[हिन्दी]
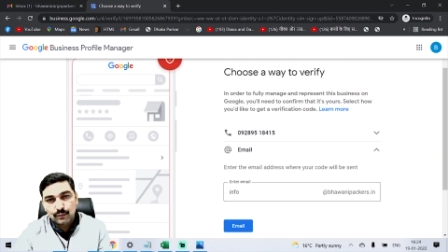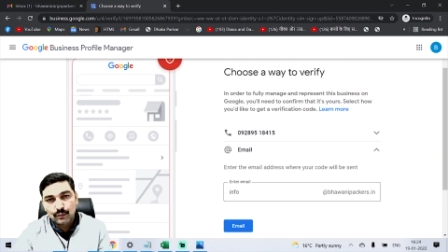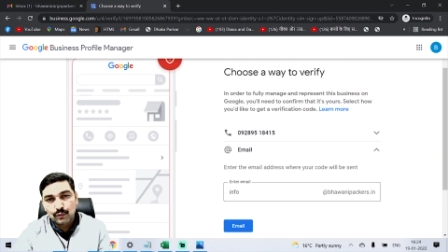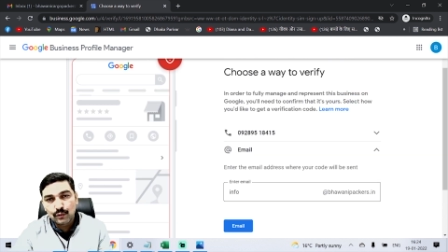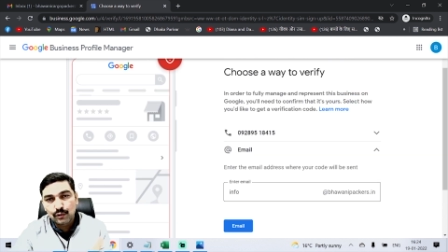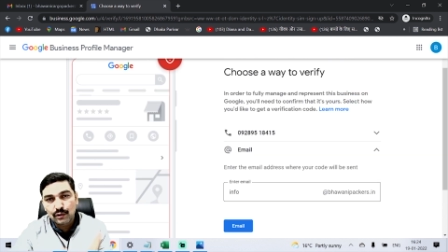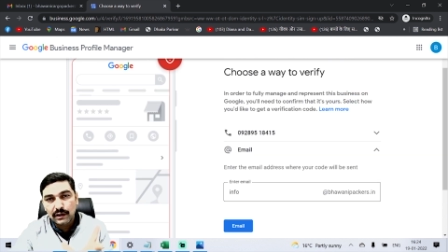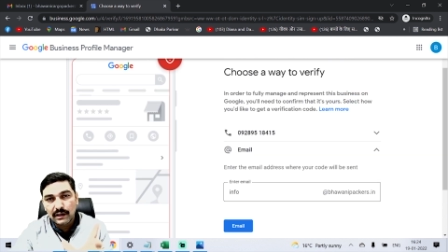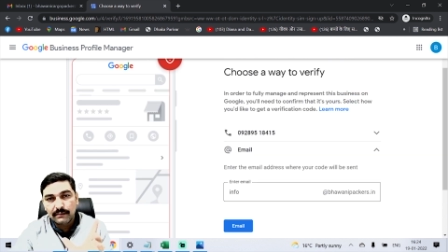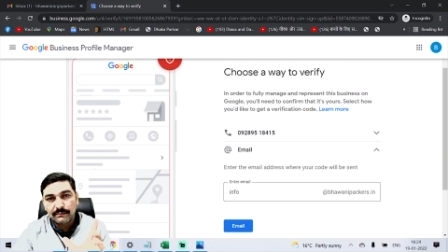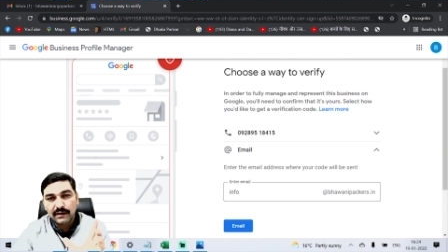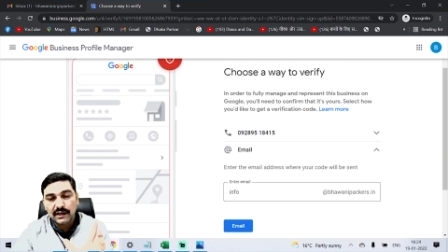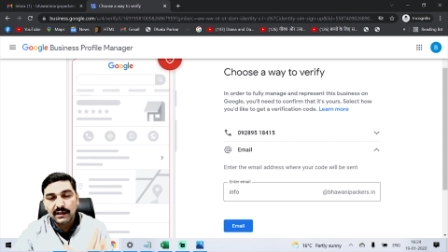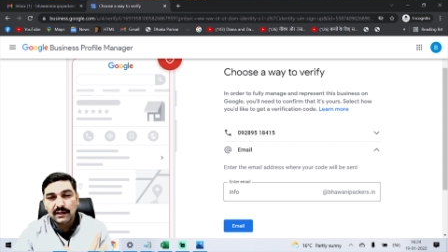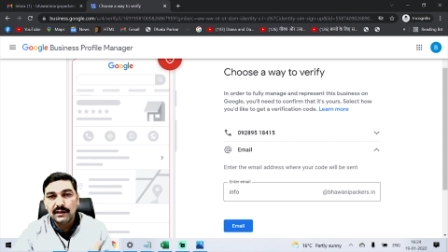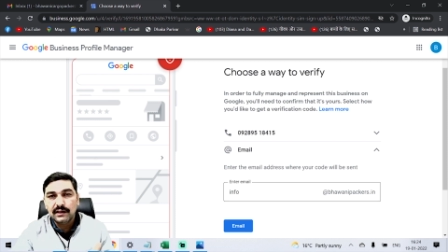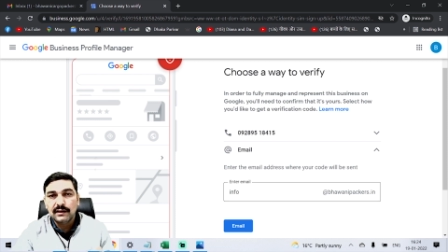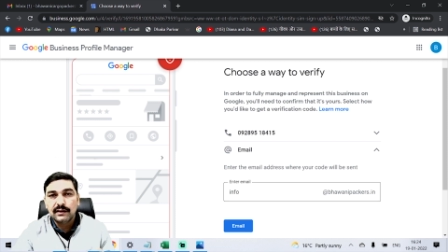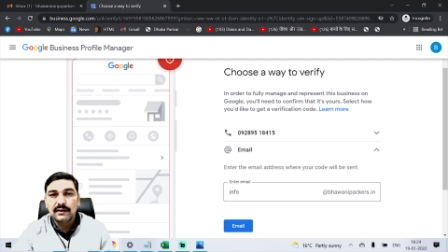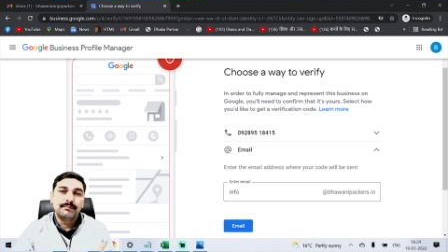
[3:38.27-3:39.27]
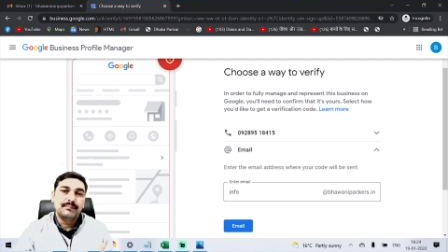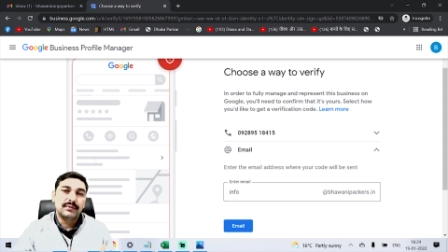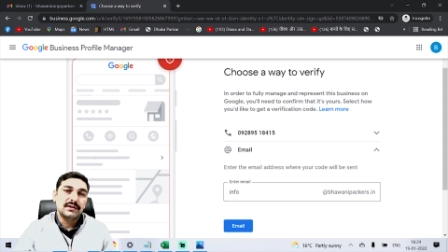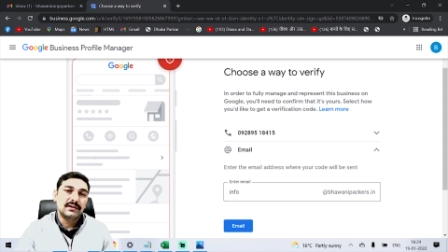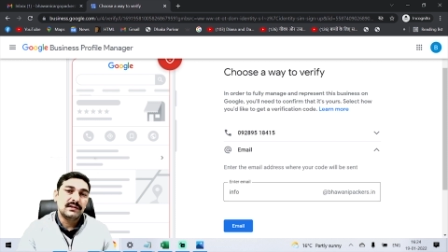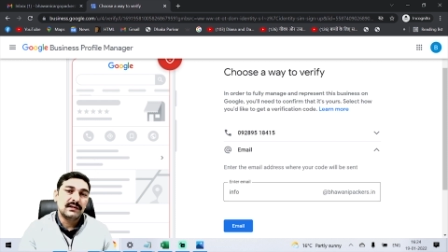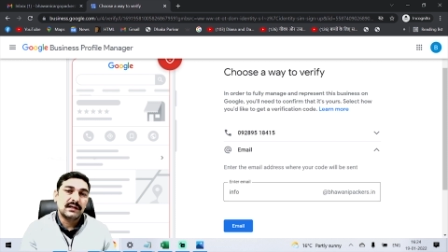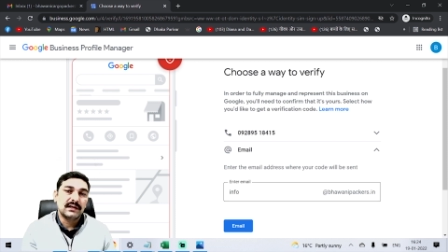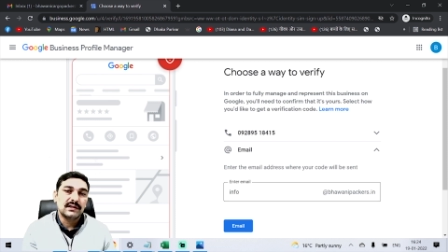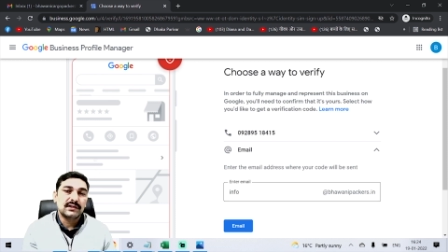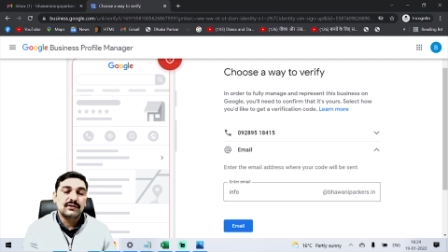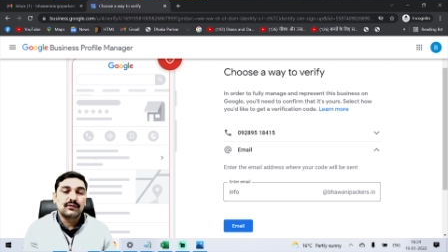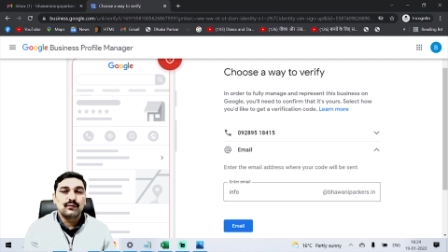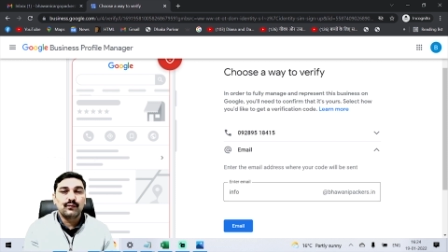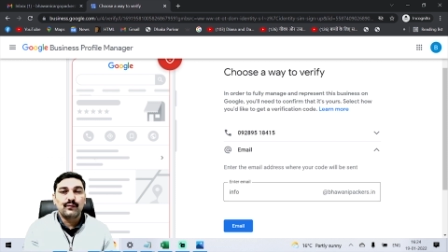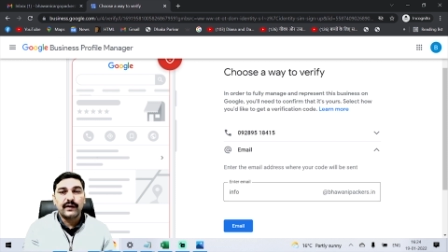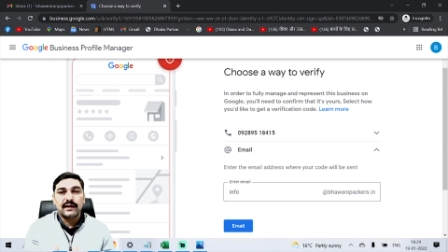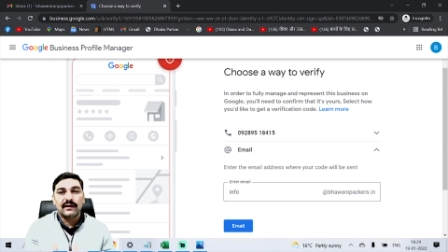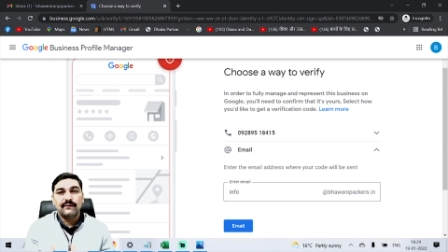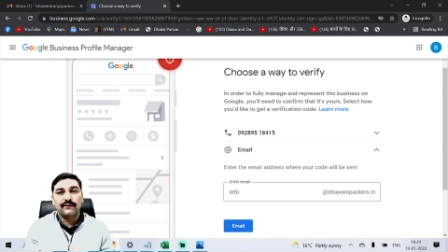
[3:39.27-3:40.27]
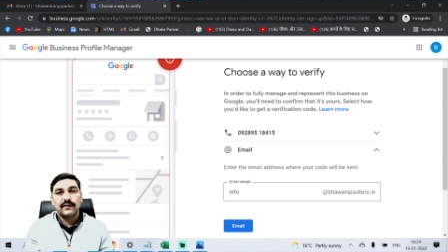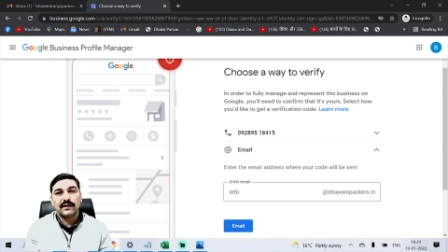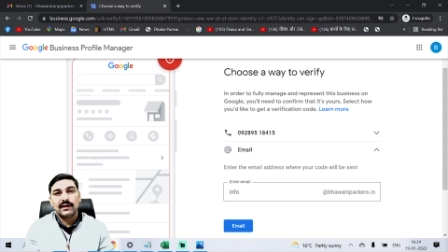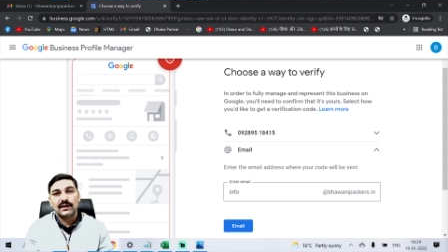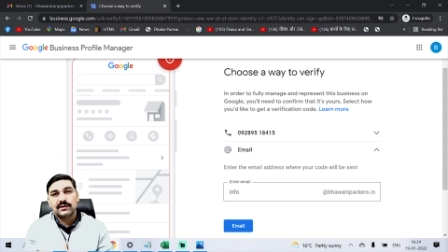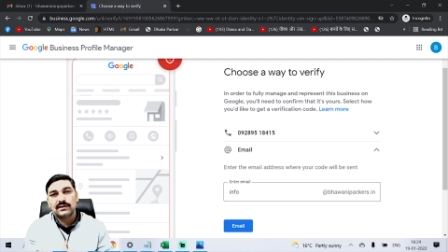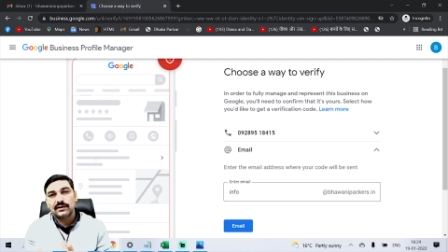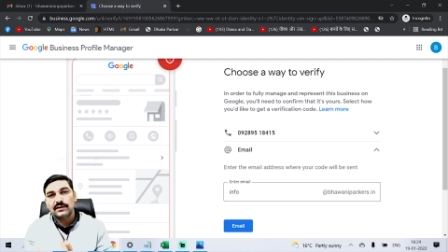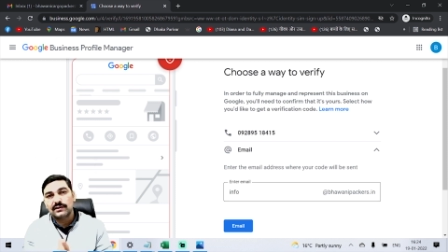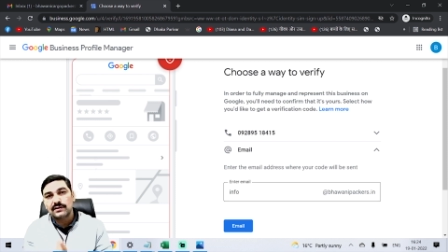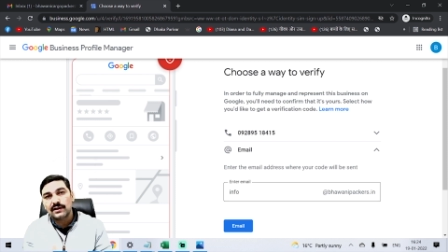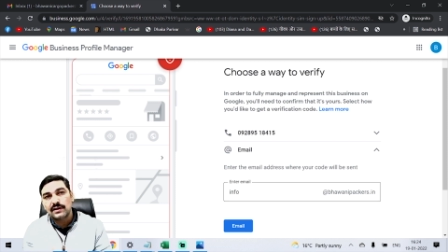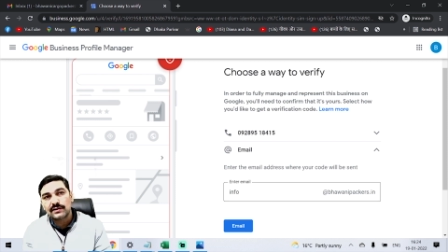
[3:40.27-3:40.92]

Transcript: गूगल माई बिजनेस वेरिफिकेशन